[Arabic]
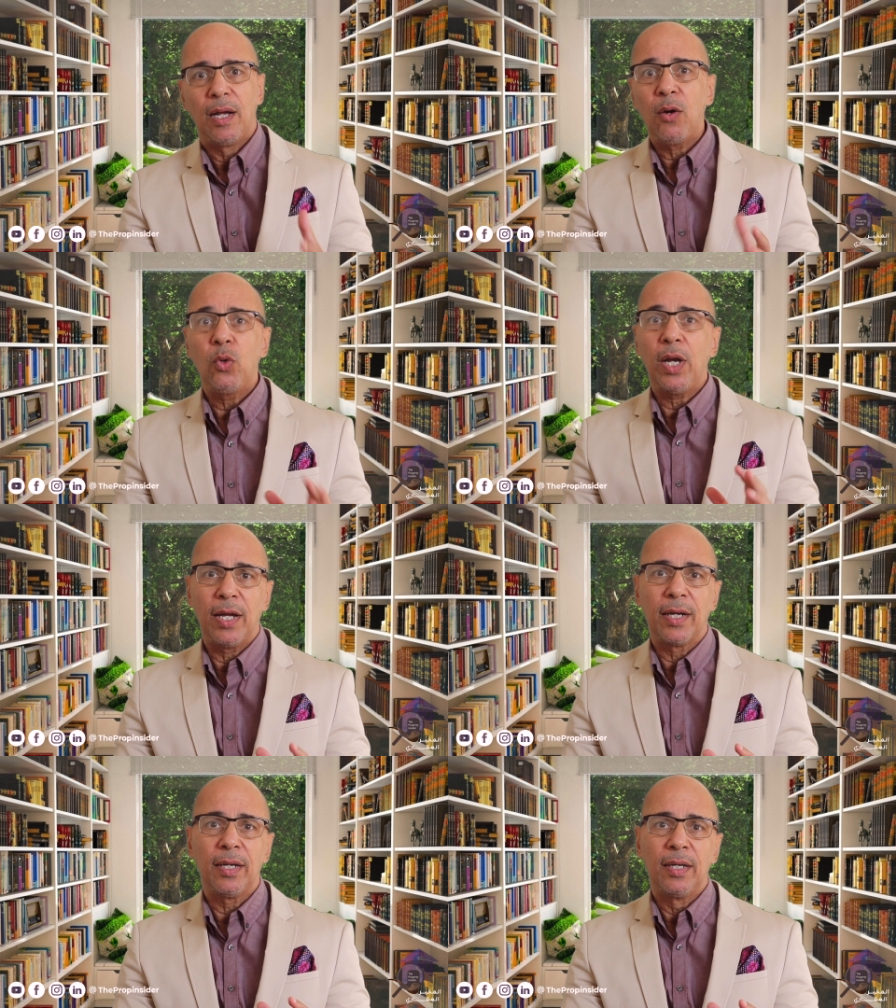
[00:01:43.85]
أول
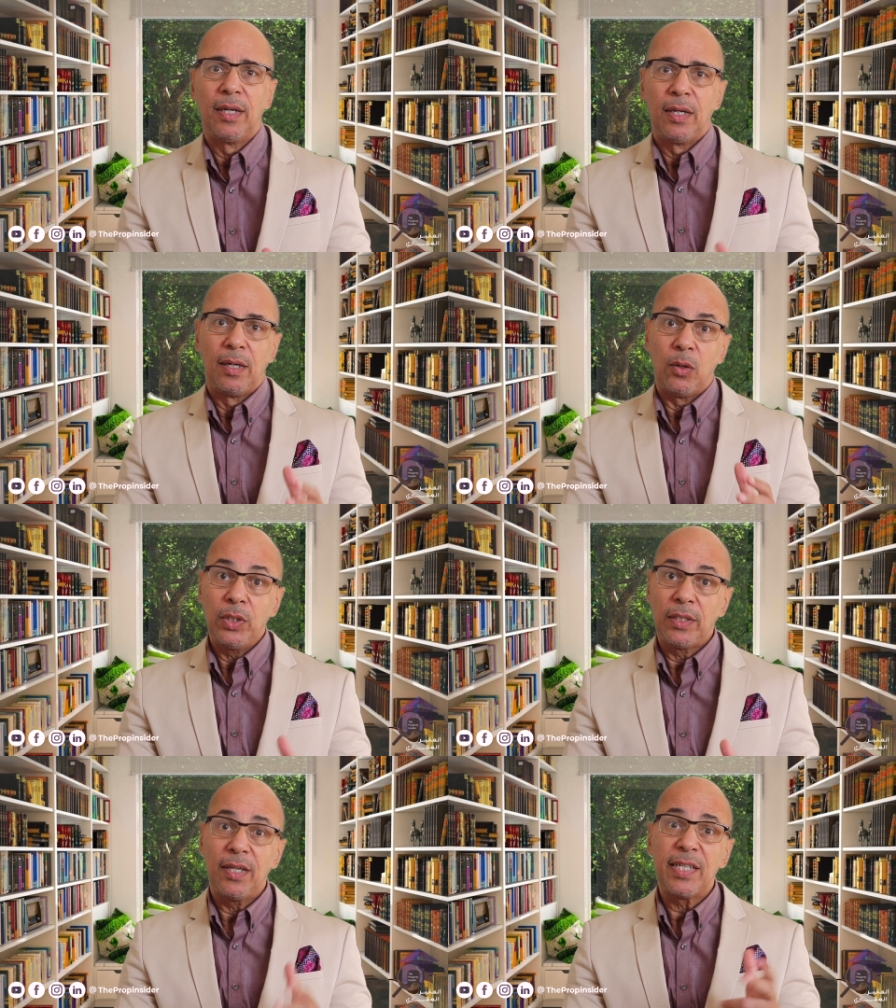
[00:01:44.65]
حاجة لو
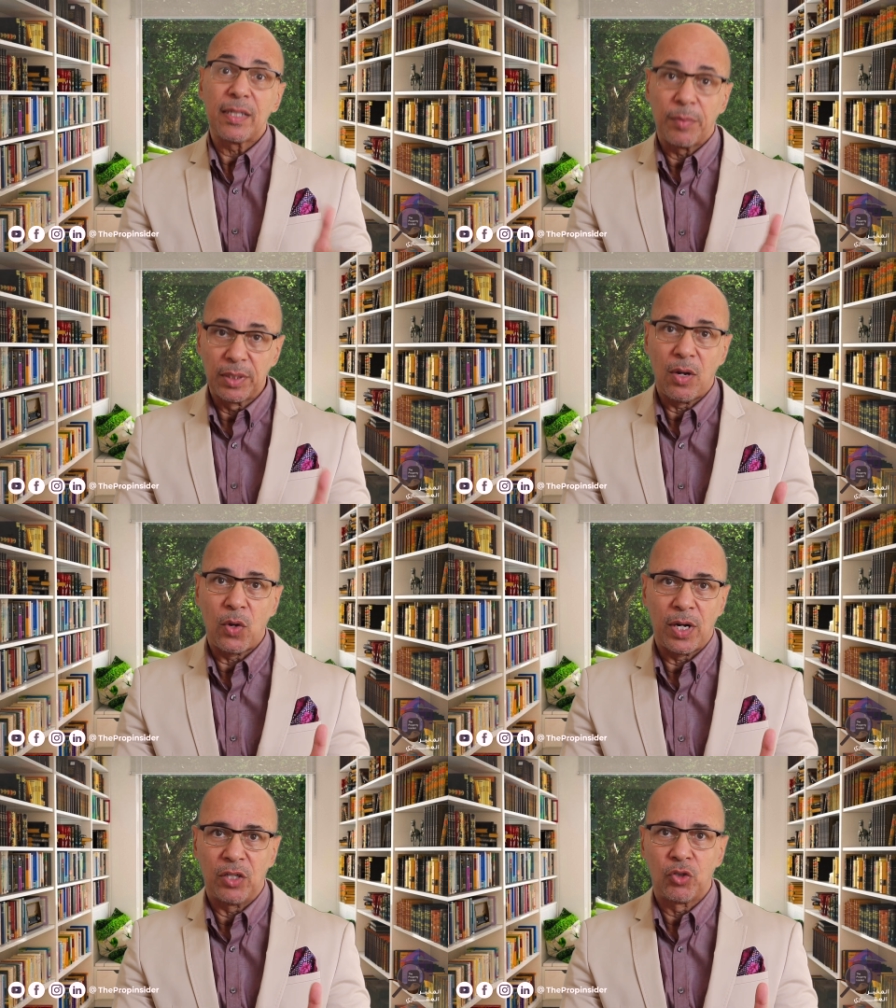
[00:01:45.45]
أنت لسه
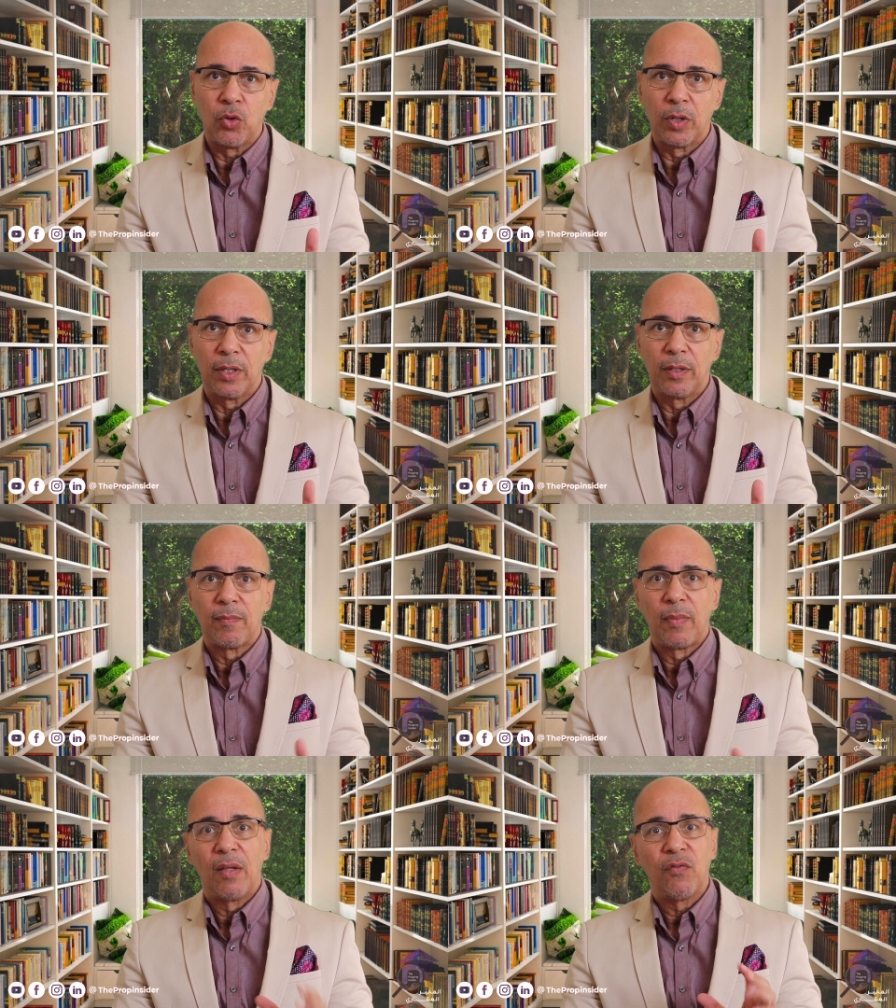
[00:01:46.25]
بتدور على شغل
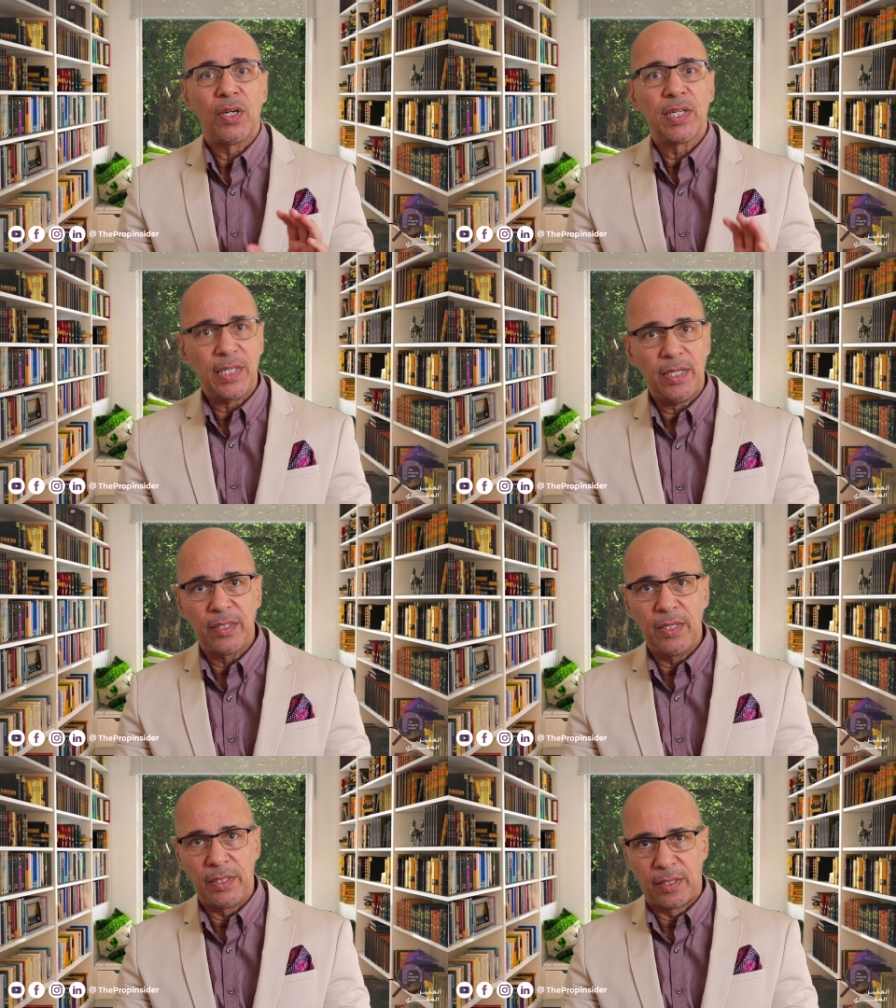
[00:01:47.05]

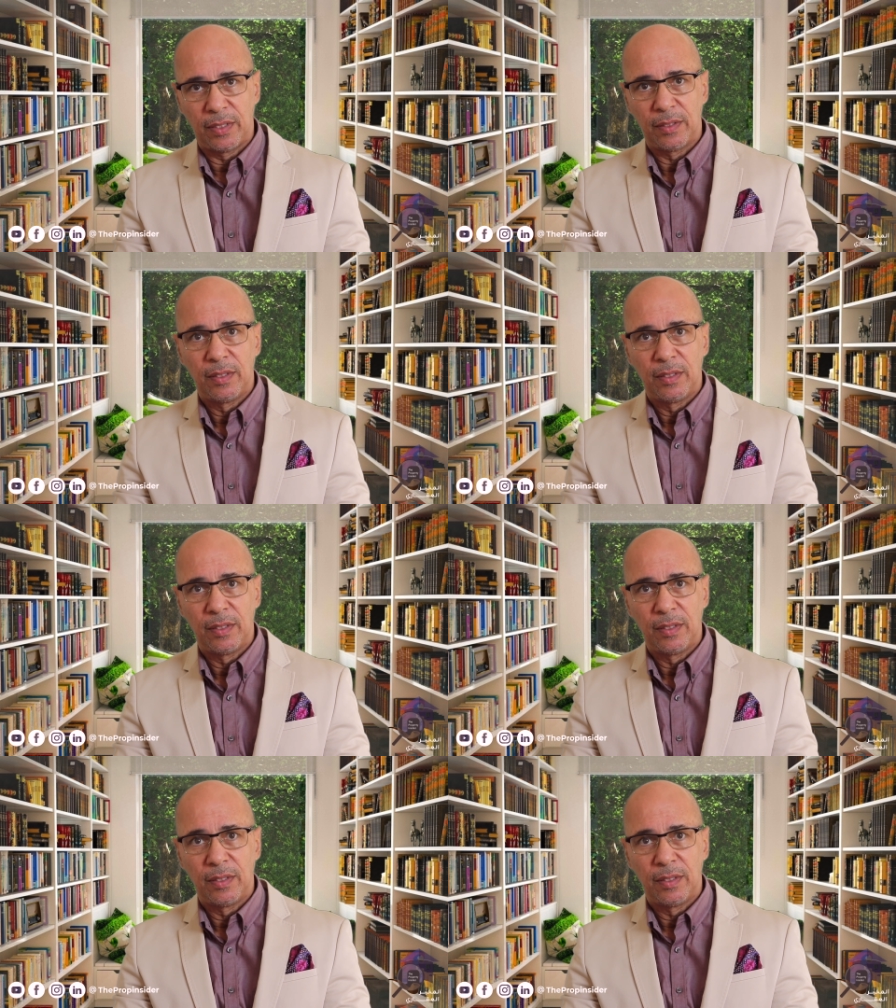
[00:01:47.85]
فنصيحتي ليك